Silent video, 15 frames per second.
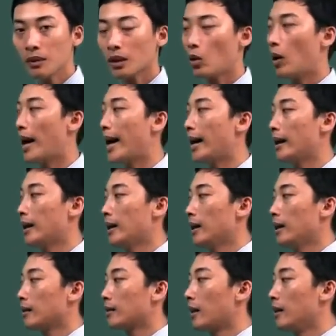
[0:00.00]
Câu A,
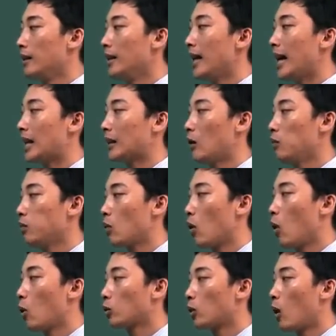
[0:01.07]
tính gia tốc của
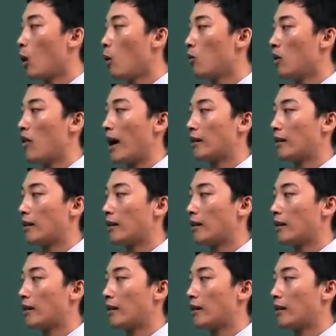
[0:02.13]
ô tô và